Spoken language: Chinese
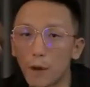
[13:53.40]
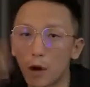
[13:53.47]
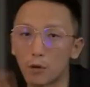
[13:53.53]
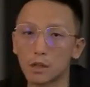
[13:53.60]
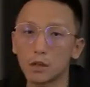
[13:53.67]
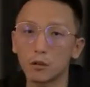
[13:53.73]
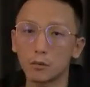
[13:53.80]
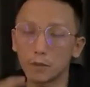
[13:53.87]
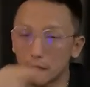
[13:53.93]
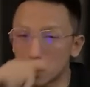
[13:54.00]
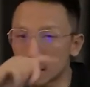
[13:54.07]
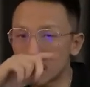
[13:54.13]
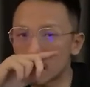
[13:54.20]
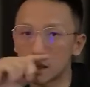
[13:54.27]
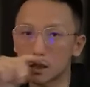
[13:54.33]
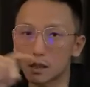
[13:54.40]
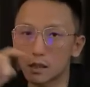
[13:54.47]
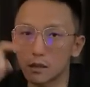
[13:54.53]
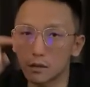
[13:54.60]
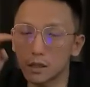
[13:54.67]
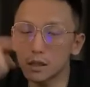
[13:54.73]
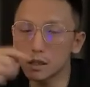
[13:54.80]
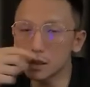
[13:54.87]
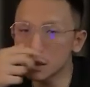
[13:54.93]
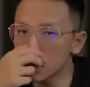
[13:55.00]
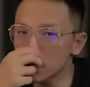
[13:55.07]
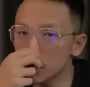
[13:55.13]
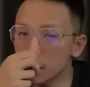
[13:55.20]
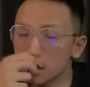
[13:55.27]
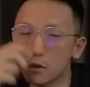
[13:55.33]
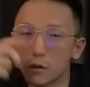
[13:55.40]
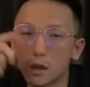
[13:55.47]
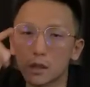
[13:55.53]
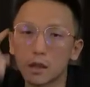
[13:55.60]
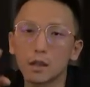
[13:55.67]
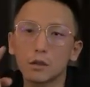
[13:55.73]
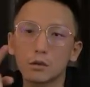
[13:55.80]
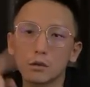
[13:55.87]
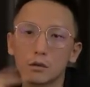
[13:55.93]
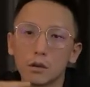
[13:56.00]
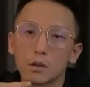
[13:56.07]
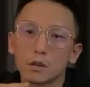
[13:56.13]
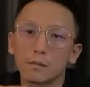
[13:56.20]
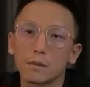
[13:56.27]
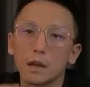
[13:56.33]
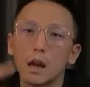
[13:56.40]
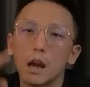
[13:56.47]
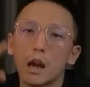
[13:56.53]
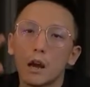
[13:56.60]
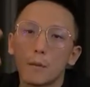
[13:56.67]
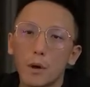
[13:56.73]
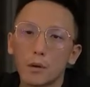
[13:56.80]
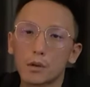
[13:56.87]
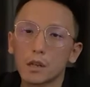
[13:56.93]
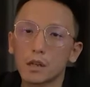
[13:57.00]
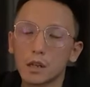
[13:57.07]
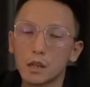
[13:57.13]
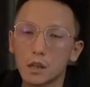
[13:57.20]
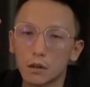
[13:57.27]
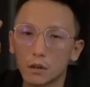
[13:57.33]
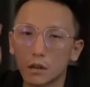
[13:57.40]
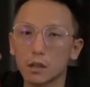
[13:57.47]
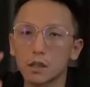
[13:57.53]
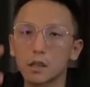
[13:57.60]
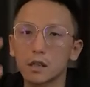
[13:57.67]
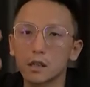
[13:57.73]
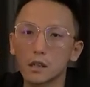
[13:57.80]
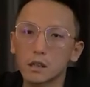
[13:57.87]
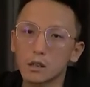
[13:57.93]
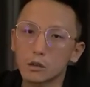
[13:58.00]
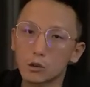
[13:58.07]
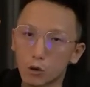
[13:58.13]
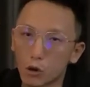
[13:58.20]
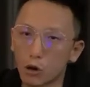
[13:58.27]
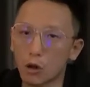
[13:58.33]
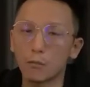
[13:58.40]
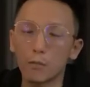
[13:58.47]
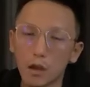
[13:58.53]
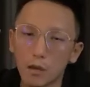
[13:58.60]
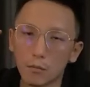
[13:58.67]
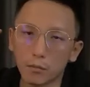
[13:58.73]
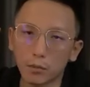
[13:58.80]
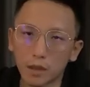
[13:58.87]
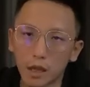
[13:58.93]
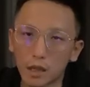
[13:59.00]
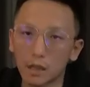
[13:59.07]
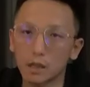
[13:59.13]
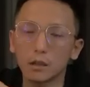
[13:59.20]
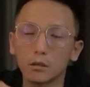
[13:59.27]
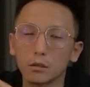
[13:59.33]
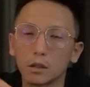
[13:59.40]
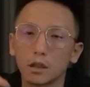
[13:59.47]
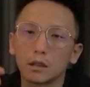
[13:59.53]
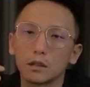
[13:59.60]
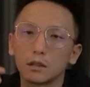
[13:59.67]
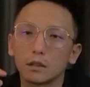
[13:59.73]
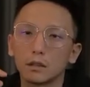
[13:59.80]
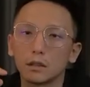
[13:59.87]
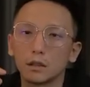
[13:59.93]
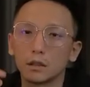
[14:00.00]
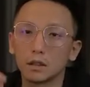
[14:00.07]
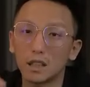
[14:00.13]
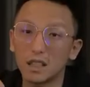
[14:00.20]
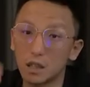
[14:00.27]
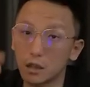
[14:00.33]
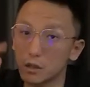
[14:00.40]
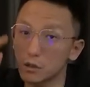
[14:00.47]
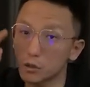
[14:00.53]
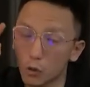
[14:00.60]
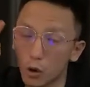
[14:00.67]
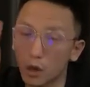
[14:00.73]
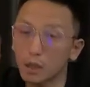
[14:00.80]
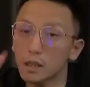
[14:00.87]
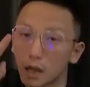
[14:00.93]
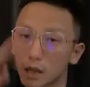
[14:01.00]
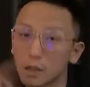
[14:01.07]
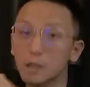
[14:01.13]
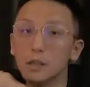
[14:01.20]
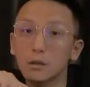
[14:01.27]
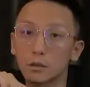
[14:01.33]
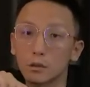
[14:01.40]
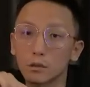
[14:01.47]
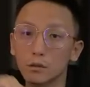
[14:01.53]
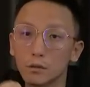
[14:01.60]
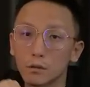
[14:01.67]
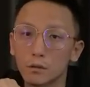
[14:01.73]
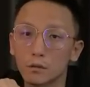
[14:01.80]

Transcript: 这简直太糟糕了。换工作是一件大事，是一个也许很多年以后仍然会记得的重要时刻，就这么草